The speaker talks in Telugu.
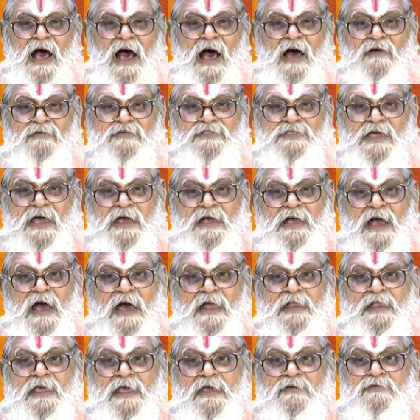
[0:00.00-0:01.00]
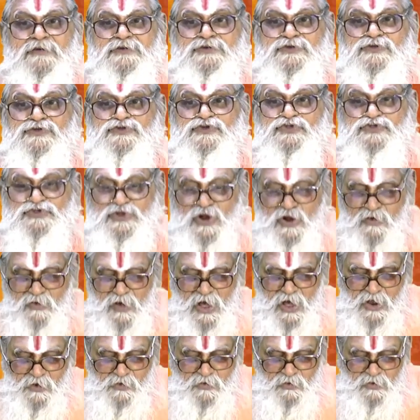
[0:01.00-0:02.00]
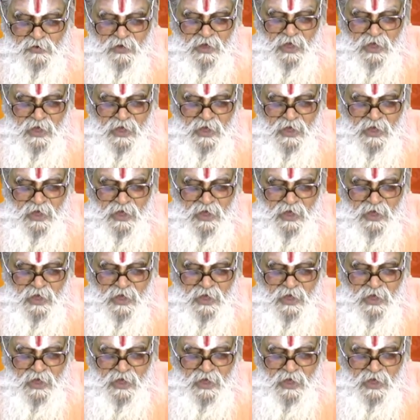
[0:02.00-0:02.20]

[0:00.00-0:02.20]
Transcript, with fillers: ఆ విధంగానే విష్ణుచిత్తుల వారు